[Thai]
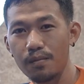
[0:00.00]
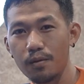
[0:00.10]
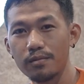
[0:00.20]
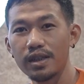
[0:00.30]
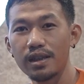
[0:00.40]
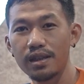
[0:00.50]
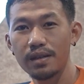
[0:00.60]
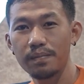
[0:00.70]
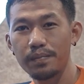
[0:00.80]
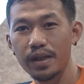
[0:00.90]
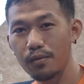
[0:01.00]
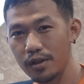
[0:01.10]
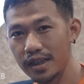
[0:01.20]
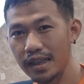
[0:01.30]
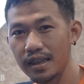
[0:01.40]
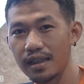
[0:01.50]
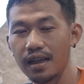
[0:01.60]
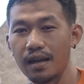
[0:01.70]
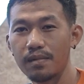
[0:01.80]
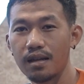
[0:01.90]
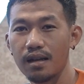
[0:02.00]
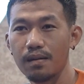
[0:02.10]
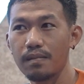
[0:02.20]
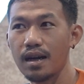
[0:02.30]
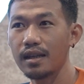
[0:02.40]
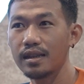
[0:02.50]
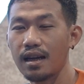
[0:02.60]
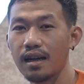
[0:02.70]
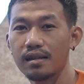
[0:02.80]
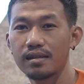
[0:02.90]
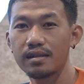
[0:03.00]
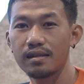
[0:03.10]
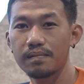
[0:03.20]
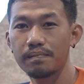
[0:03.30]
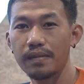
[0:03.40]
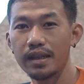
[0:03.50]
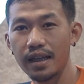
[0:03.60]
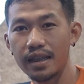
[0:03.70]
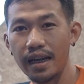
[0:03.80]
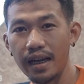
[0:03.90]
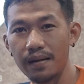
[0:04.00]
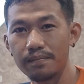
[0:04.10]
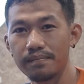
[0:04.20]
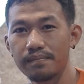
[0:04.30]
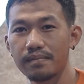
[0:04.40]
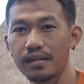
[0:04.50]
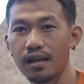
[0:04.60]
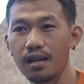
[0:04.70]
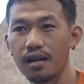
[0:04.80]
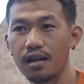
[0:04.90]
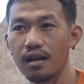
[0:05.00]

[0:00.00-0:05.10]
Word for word: ผมชื่อพิรพลสัตซ์ซื่อนะครับมาจากประเทศไทยครับ ก็